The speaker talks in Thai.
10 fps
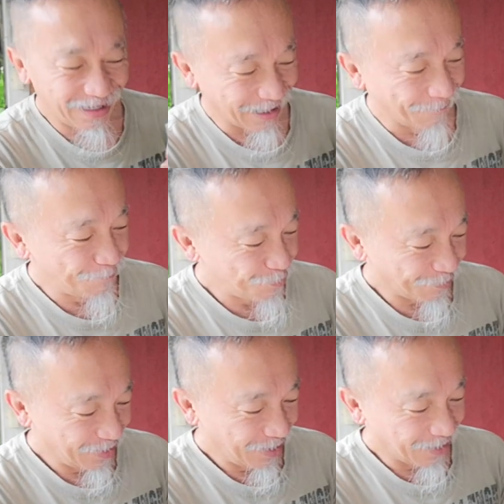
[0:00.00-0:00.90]
นะครับ
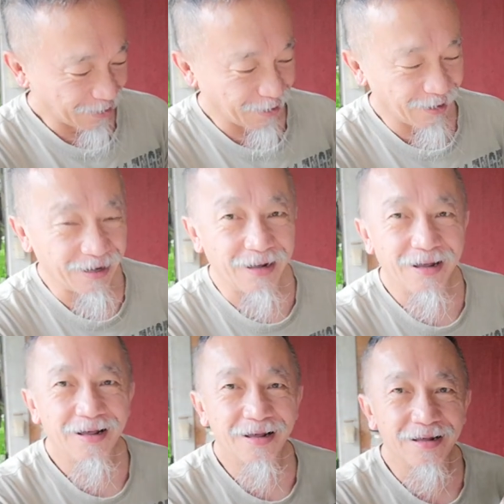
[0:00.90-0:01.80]
ก็
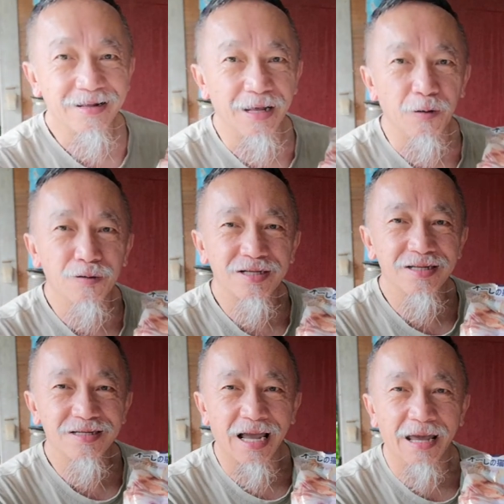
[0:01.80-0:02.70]
เดี๋ยว
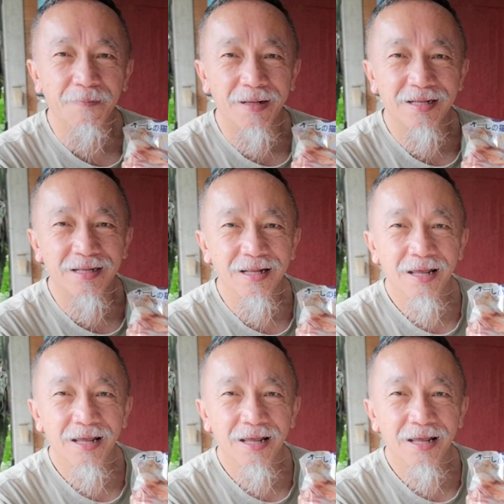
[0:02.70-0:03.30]
ใช้เป็น